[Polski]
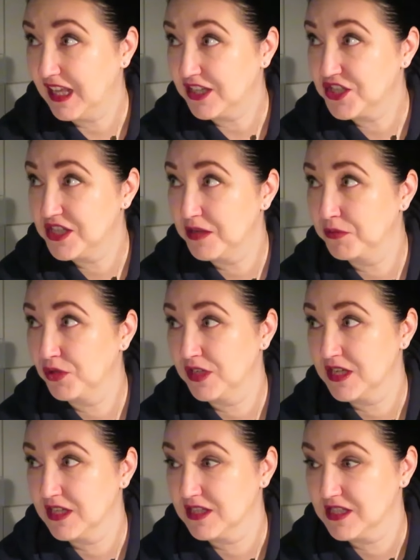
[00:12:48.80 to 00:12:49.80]
tak ciemno
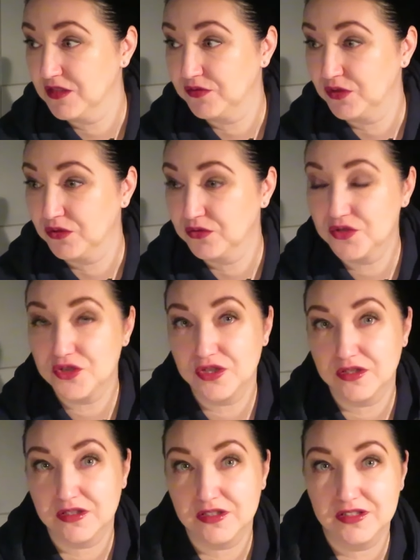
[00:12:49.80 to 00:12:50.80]
na zewnątrz,
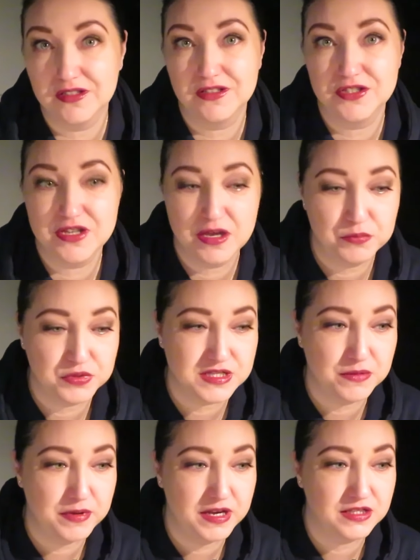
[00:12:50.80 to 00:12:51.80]
e, chciałam
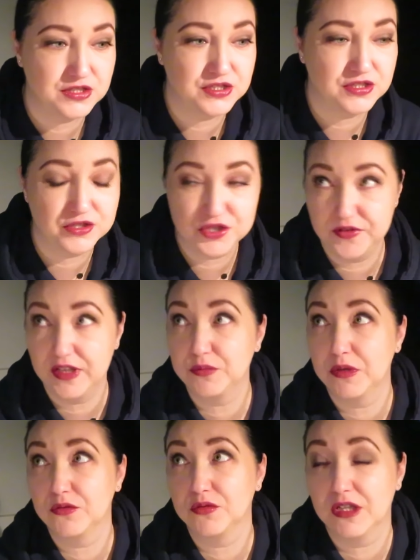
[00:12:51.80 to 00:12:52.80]
pozapalać
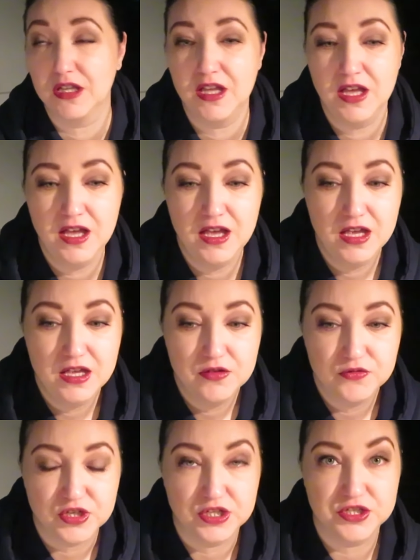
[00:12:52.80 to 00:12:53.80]
światła tutaj
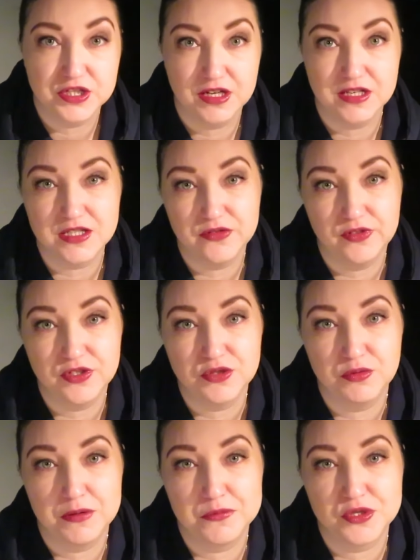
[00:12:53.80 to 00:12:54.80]
wszędzie, ale
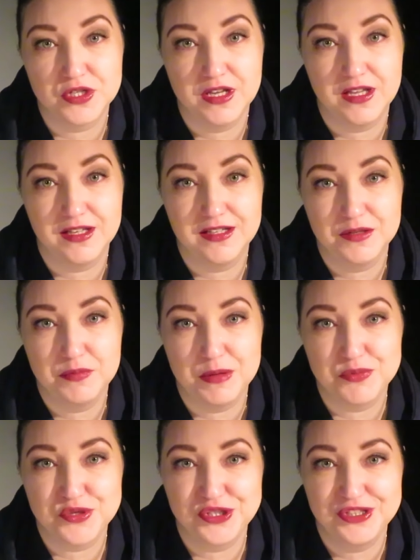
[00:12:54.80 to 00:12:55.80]
stwierdziłam, że chyba
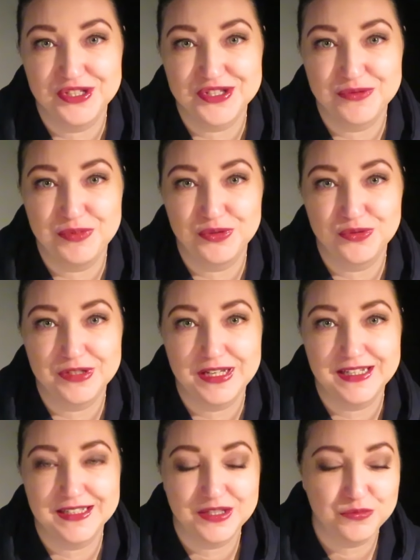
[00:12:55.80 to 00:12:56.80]
przyjdę sobie tutaj
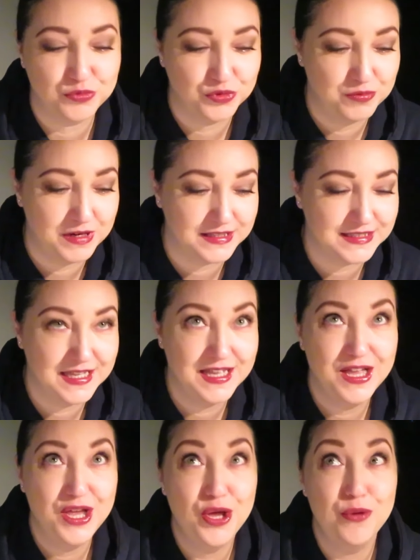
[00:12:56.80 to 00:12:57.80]
na ten mój blat
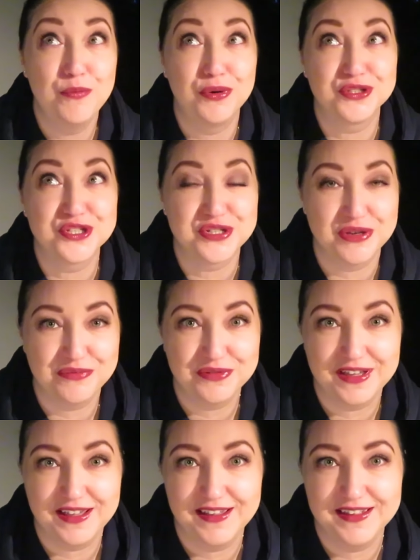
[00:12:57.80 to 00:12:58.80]
pod
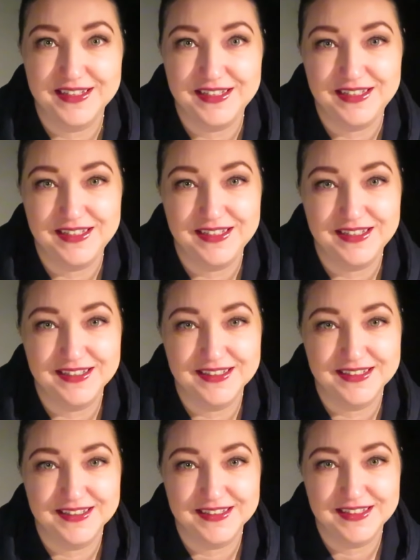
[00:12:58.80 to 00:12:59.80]
szafkę i,
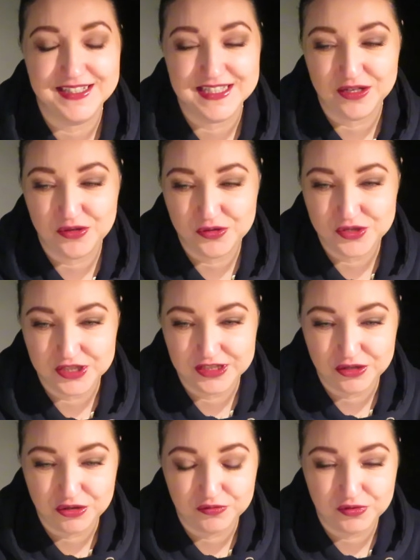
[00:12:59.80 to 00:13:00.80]
e, i zakończę
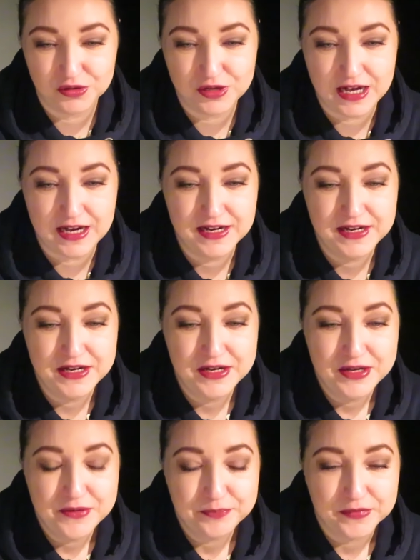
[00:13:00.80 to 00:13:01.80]
tego vloga.
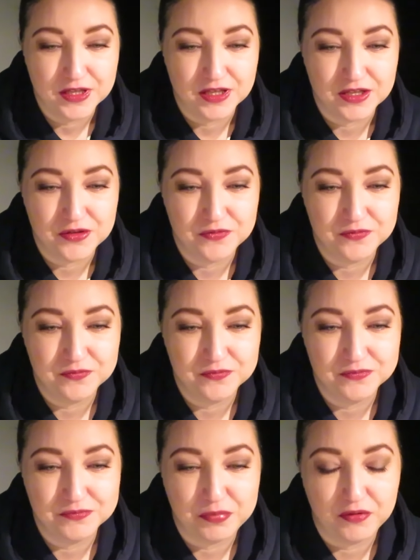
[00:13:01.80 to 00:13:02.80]
E,
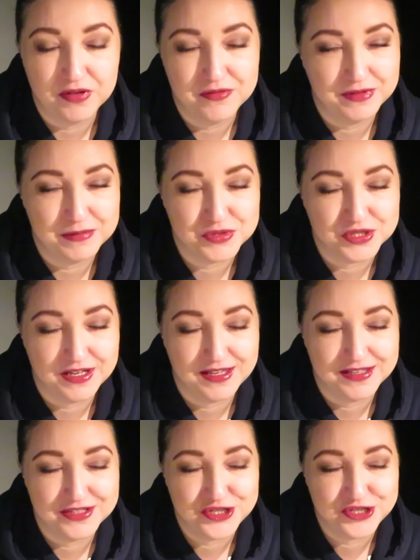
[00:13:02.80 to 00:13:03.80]
powiem Wam,
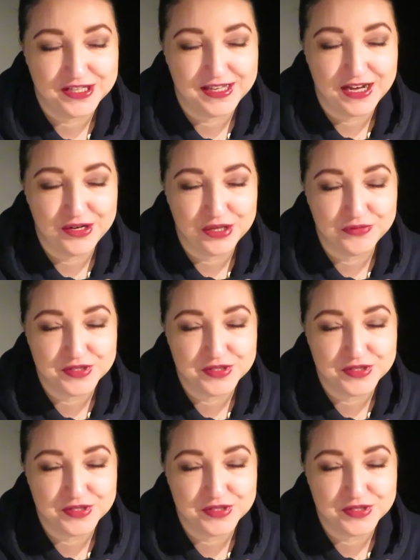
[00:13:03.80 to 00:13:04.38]
że dzisiaj rano jak